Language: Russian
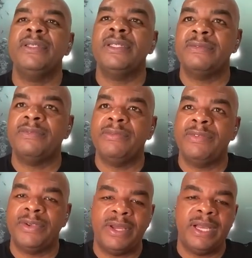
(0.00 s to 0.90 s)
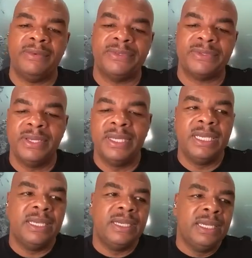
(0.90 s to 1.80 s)
И вы в конечном
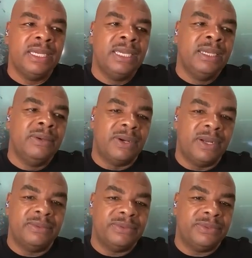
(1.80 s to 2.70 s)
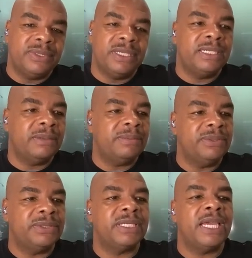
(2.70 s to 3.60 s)
итоге могли бы потерять
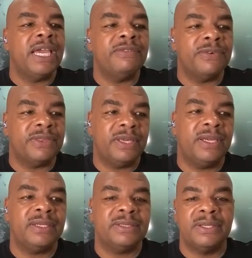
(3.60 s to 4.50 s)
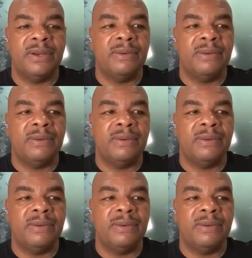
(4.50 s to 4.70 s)
буквально все.